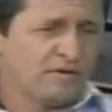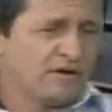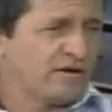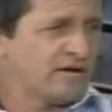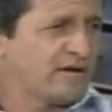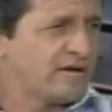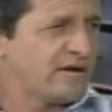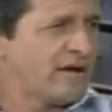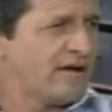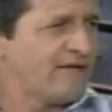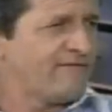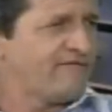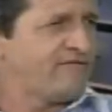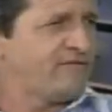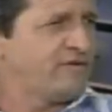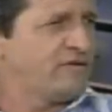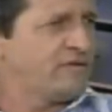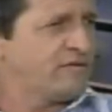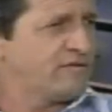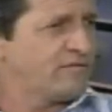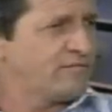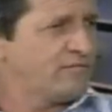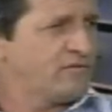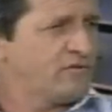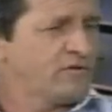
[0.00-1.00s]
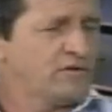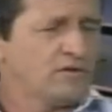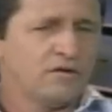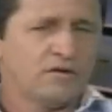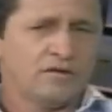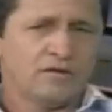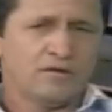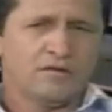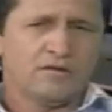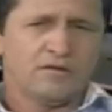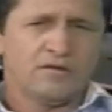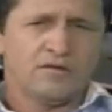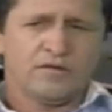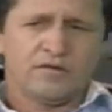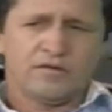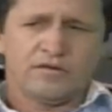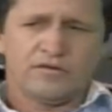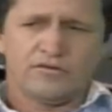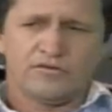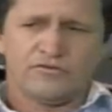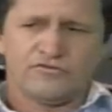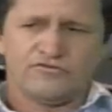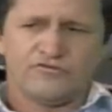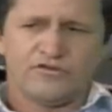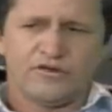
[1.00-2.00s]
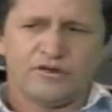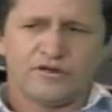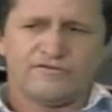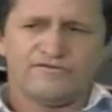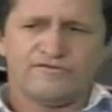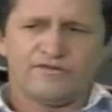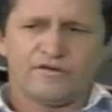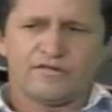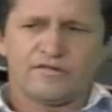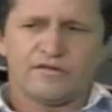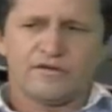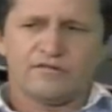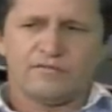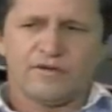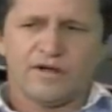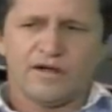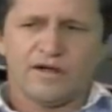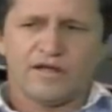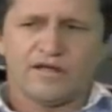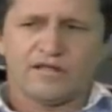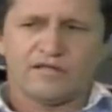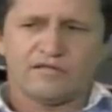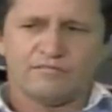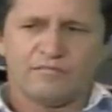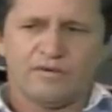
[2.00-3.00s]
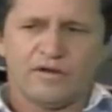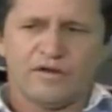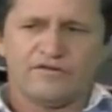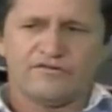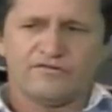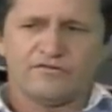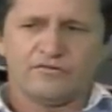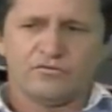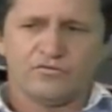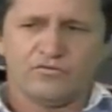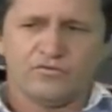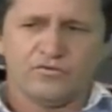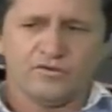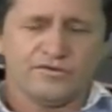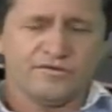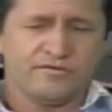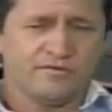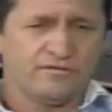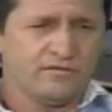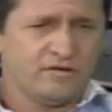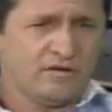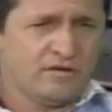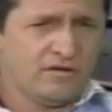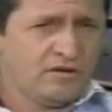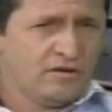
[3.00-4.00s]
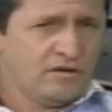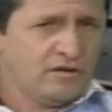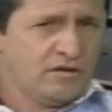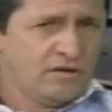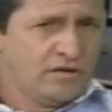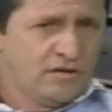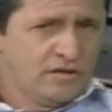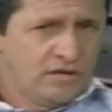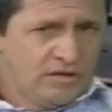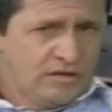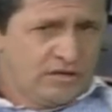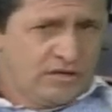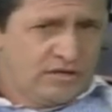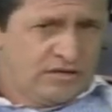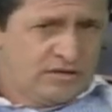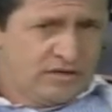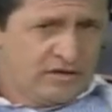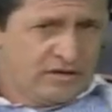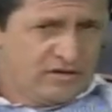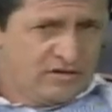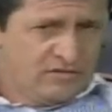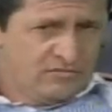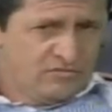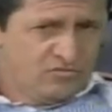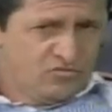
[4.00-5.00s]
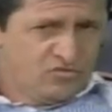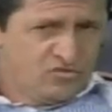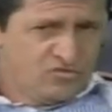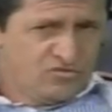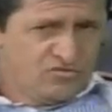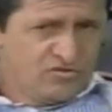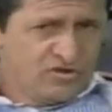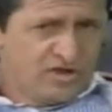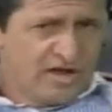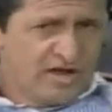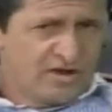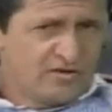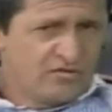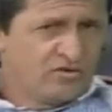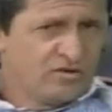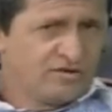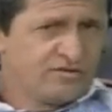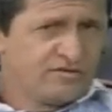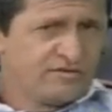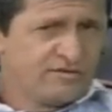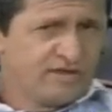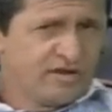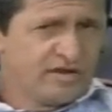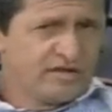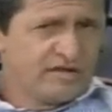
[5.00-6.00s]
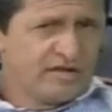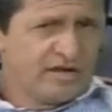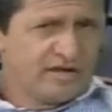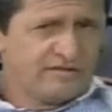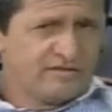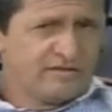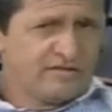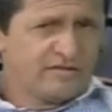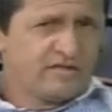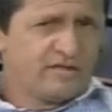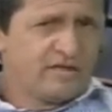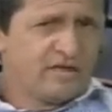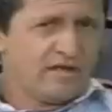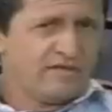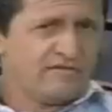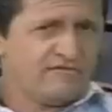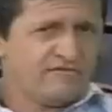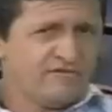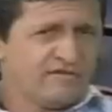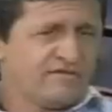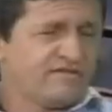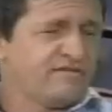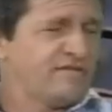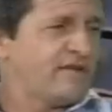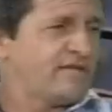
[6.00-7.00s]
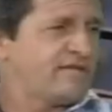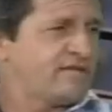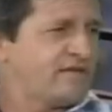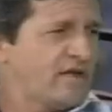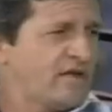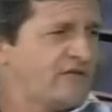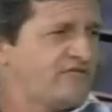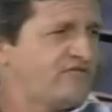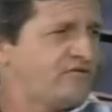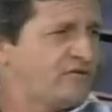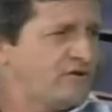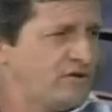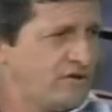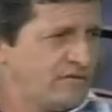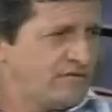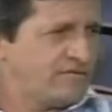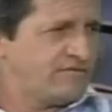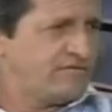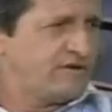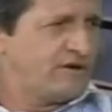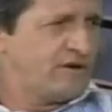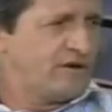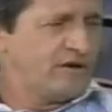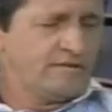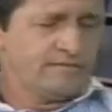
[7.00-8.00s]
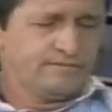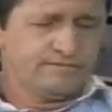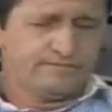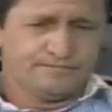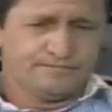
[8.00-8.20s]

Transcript: gravíssimo, que eu tinha que fazer uma raspagem no osso. E aí, eu muito garoto, da idade de 17 anos já,